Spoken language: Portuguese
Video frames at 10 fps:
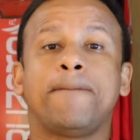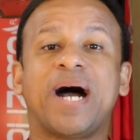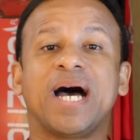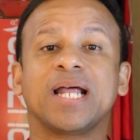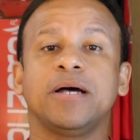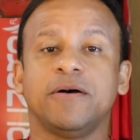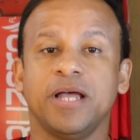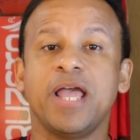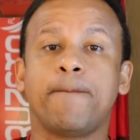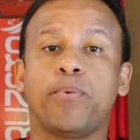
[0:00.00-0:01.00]
para
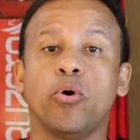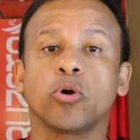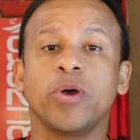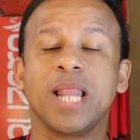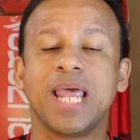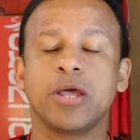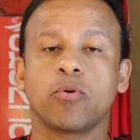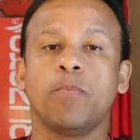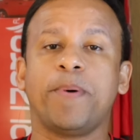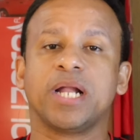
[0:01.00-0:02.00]
repor o
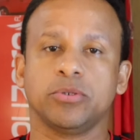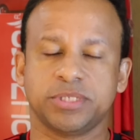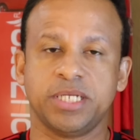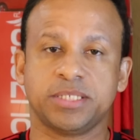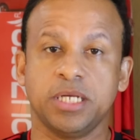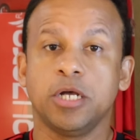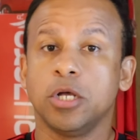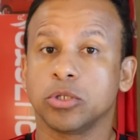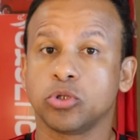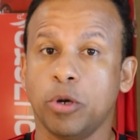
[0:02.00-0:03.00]
elenco para a ausência
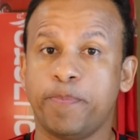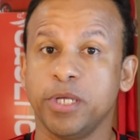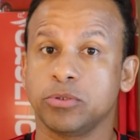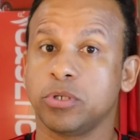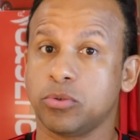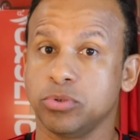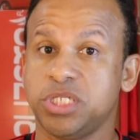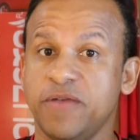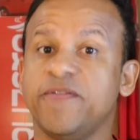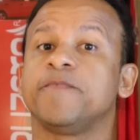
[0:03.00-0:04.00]
do Pedro.
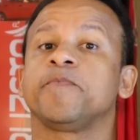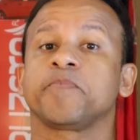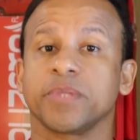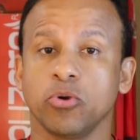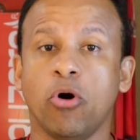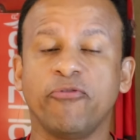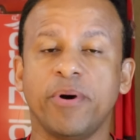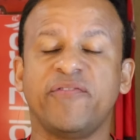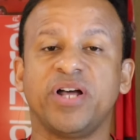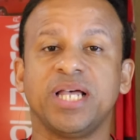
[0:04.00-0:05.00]
Inclusive, houve
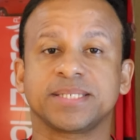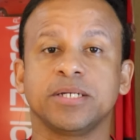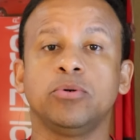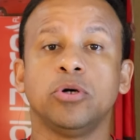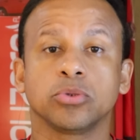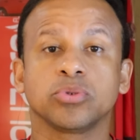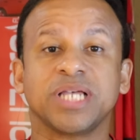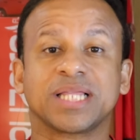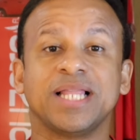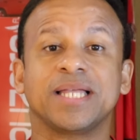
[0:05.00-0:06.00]
uma avaliação dos
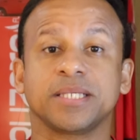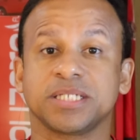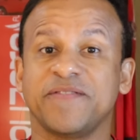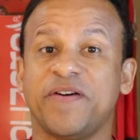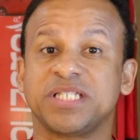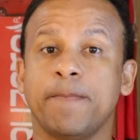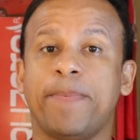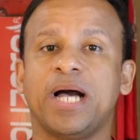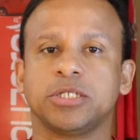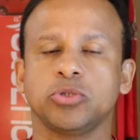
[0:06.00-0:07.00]
atletas que fazem
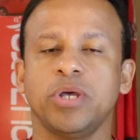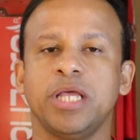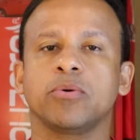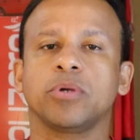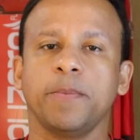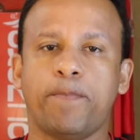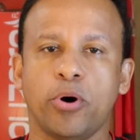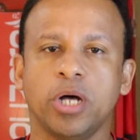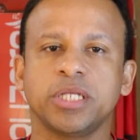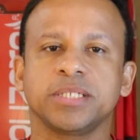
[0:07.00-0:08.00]
parte do elenco que
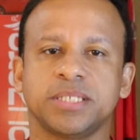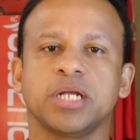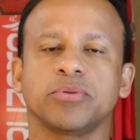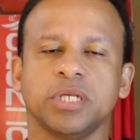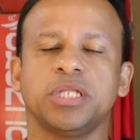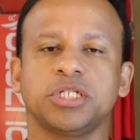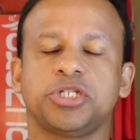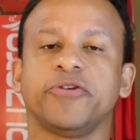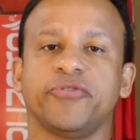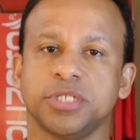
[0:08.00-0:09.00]
podem ser
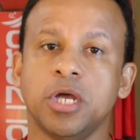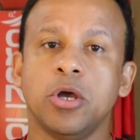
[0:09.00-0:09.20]
alternativas.